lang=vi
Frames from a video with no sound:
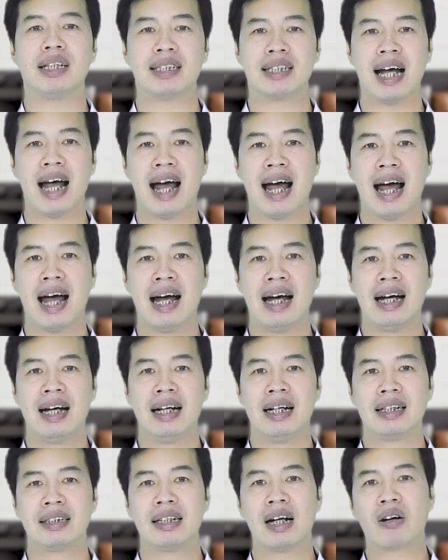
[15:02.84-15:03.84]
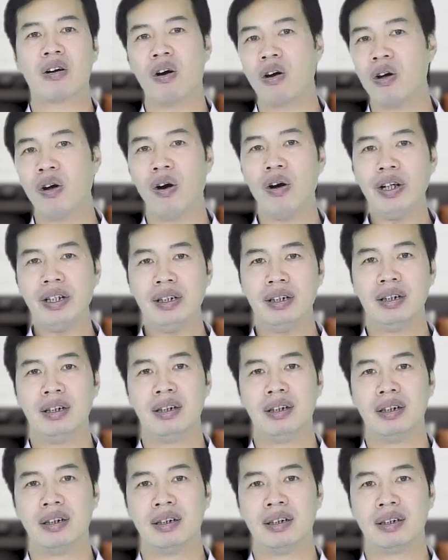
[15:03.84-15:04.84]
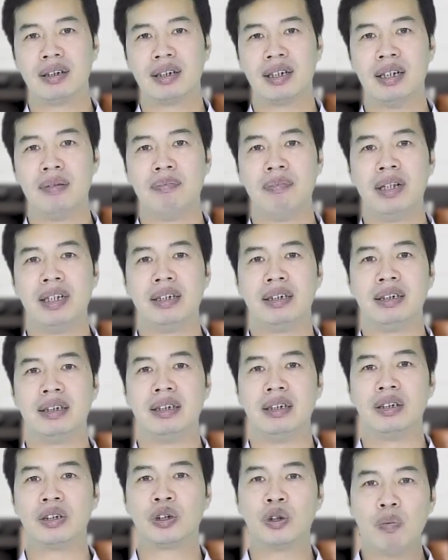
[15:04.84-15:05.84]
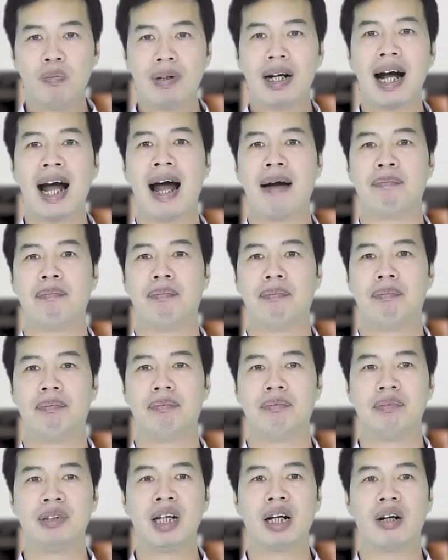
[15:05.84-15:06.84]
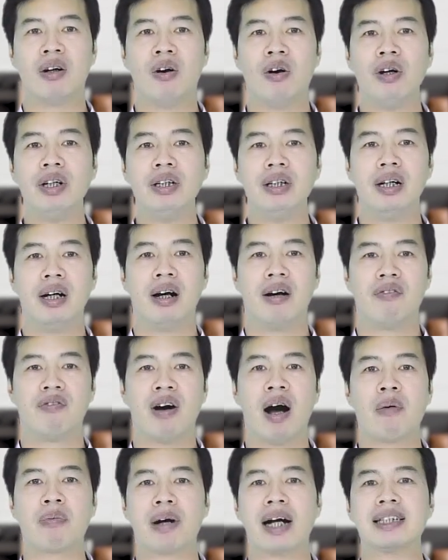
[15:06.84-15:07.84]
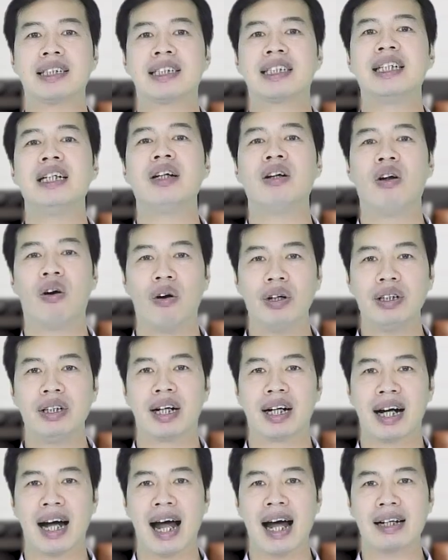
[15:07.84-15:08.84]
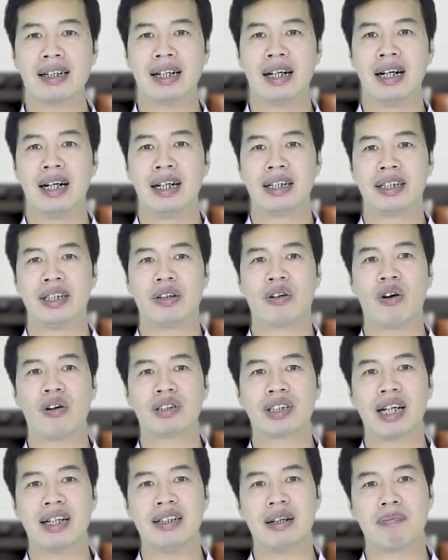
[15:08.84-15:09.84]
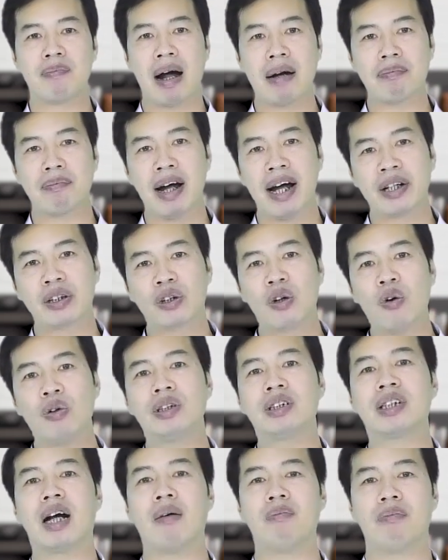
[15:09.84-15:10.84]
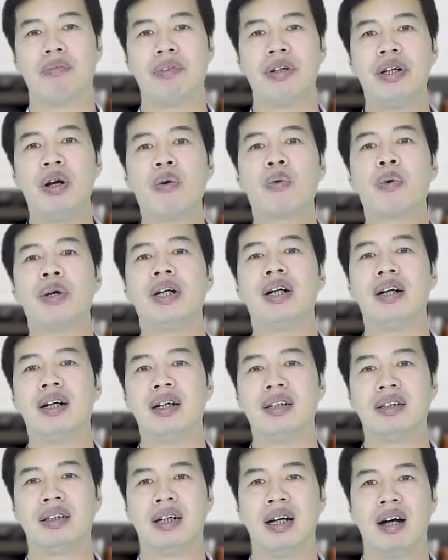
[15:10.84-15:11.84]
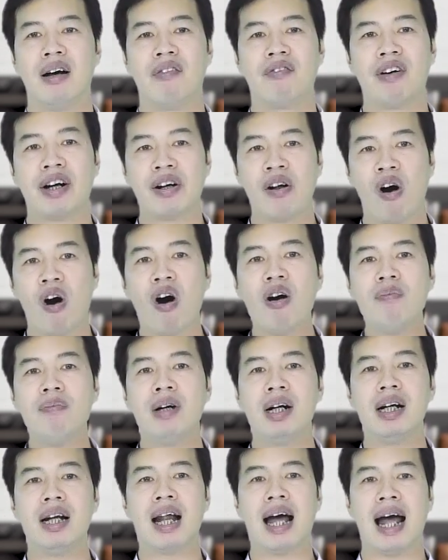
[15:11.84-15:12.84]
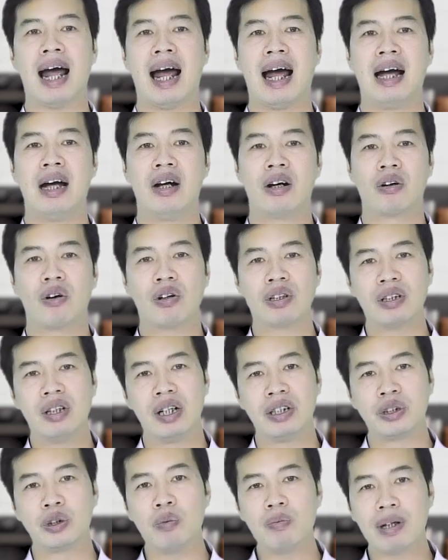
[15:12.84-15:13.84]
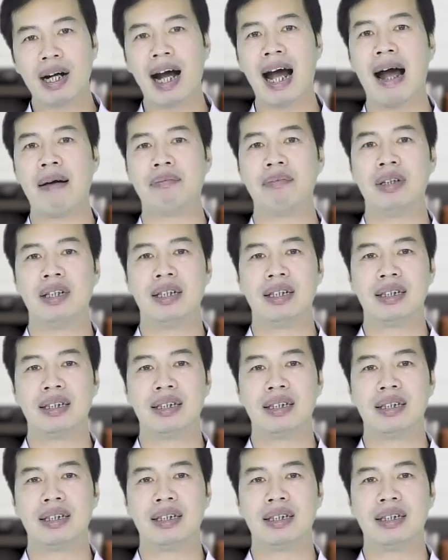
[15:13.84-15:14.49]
xảy ra là có lỗi thì mình dũng cảm nhận lỗi và học cách xin lỗi người khác thì con sẽ được bạn bè tôn trọng yêu quý hơn và đó mới là con người dũng cảm